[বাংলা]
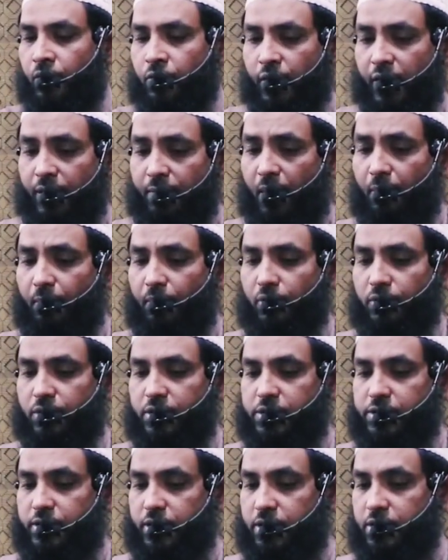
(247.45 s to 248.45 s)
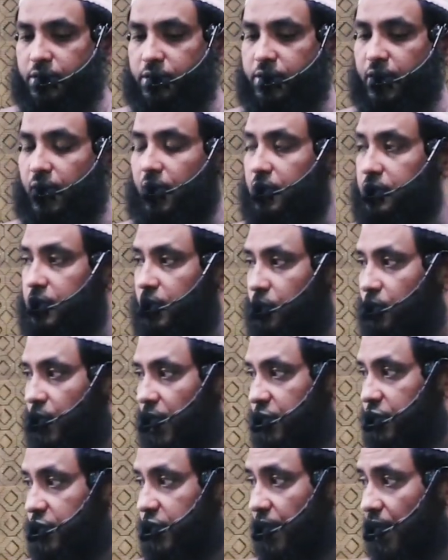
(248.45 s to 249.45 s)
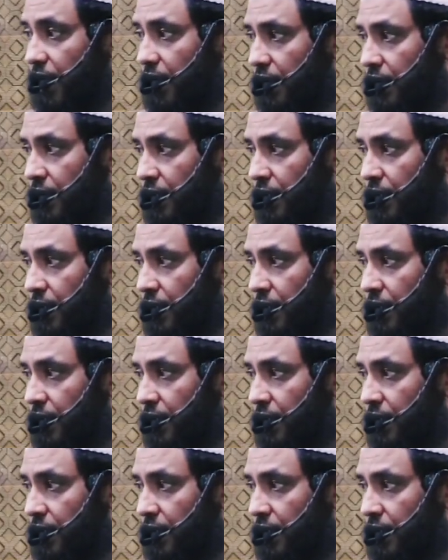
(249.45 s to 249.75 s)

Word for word: তো ইমাম বলতেছেন সালাসাতু আশিয়া